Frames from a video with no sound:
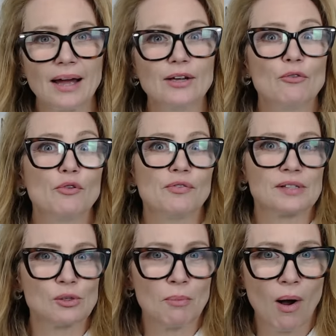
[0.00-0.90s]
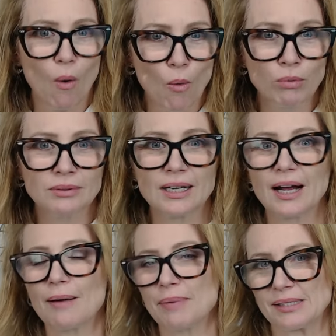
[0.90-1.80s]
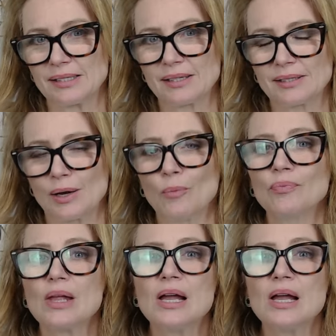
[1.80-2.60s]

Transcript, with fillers: Aí eu fui fazer uma outra capacitação